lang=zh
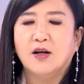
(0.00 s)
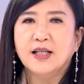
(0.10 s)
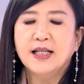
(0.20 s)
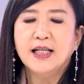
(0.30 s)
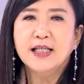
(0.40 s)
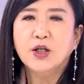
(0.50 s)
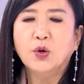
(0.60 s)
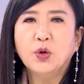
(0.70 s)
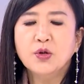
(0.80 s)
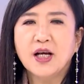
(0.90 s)
好，在人际
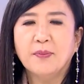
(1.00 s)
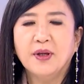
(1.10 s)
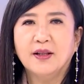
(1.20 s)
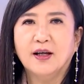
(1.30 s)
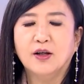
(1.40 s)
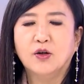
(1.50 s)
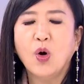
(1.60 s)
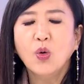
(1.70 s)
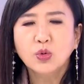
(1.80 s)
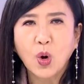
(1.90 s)
沟通上面呢，
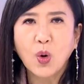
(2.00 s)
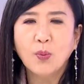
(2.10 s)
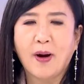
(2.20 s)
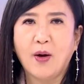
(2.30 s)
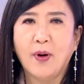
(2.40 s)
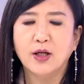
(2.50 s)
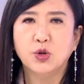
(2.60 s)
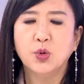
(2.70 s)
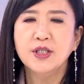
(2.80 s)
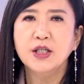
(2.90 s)
沟通把话
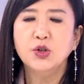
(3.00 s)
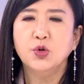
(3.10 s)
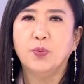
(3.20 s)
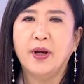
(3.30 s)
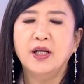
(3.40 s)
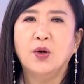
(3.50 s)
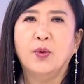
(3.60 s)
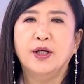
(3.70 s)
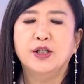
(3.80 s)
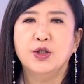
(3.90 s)
说清楚，被认
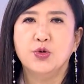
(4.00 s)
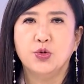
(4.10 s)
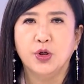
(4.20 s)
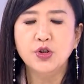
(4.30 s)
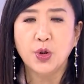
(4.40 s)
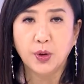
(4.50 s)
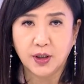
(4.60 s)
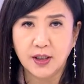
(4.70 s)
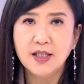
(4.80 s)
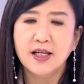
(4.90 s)
为是寻求
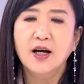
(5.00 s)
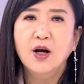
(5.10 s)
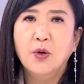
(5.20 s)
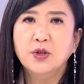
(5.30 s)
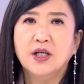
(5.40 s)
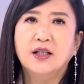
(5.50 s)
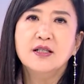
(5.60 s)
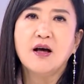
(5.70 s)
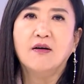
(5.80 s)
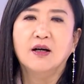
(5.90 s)
和解或者
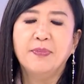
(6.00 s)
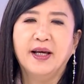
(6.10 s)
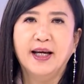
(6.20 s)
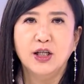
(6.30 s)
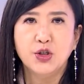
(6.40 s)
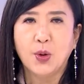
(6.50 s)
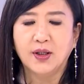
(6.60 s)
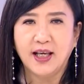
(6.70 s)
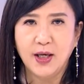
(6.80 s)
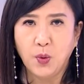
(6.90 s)
缔造和平很重
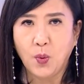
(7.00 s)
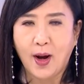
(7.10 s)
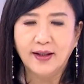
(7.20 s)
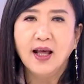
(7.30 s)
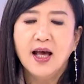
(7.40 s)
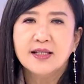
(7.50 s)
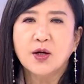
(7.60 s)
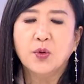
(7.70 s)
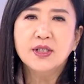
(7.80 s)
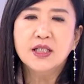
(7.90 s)
要的一环。
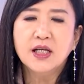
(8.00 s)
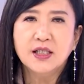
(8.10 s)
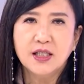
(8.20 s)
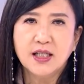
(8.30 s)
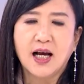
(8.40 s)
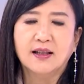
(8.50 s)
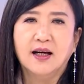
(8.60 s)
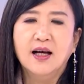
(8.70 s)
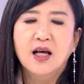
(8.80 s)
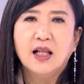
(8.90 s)
在国际政治上
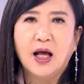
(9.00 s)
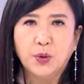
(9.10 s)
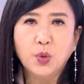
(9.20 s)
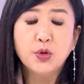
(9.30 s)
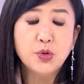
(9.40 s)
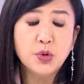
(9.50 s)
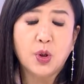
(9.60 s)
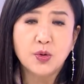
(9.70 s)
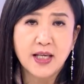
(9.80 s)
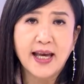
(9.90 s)
呢，很多巨
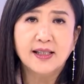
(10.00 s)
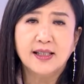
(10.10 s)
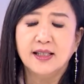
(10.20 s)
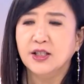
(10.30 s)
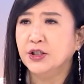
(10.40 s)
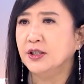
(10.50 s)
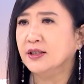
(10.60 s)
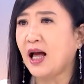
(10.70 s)
头在一起是